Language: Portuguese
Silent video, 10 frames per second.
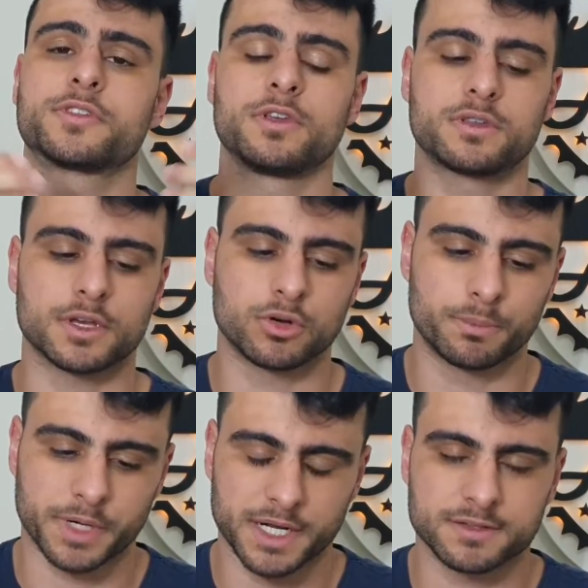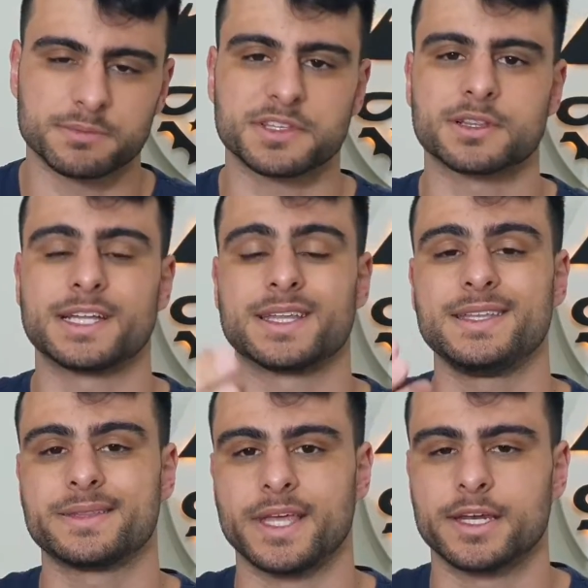Se quiser comprar essa bicicleta
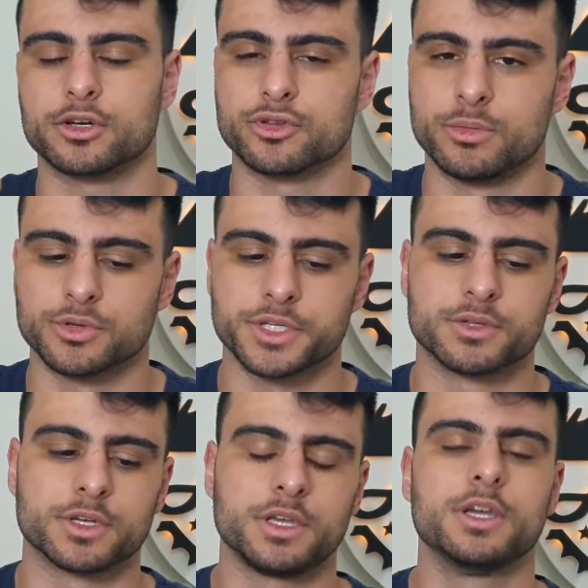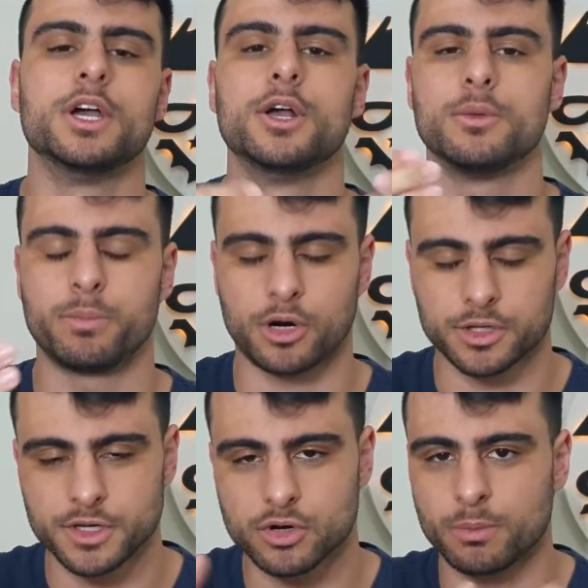inteira que eu estou montando aqui,
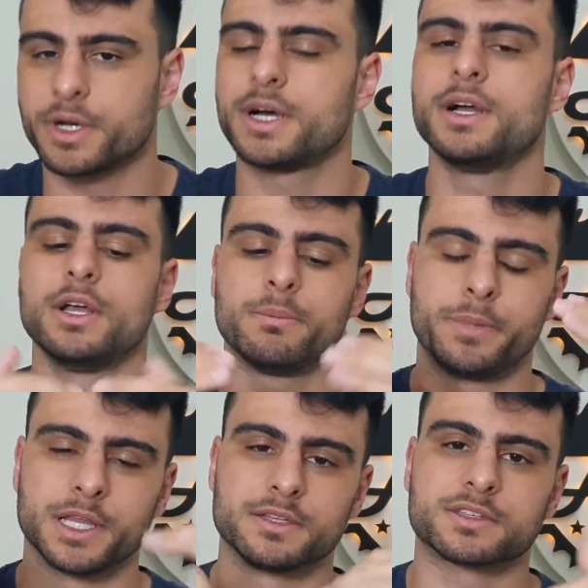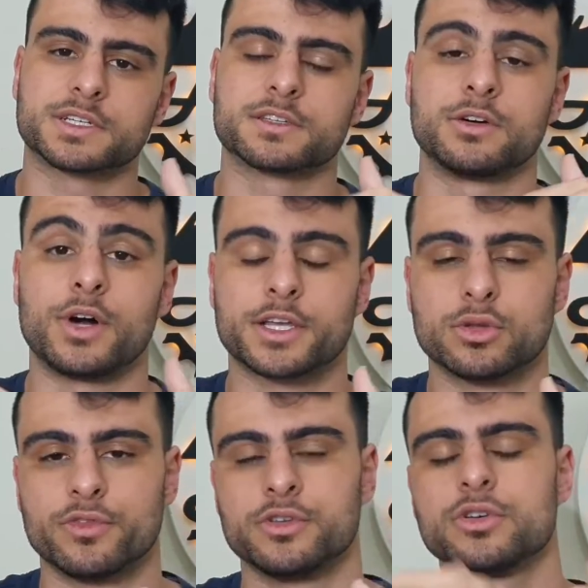podem comprar pela descrição aqui
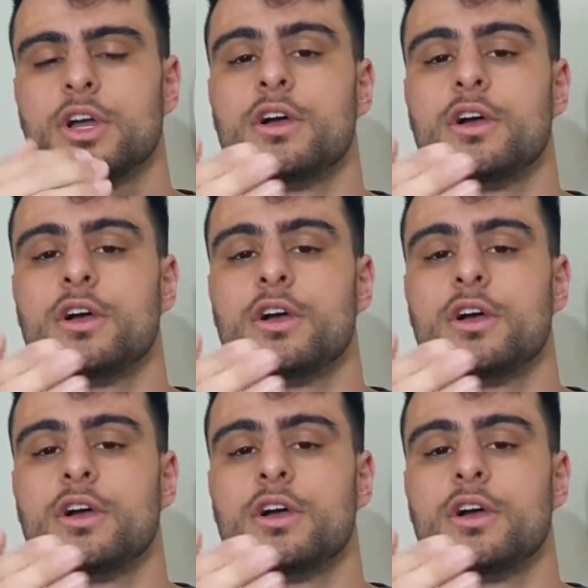do vídeo.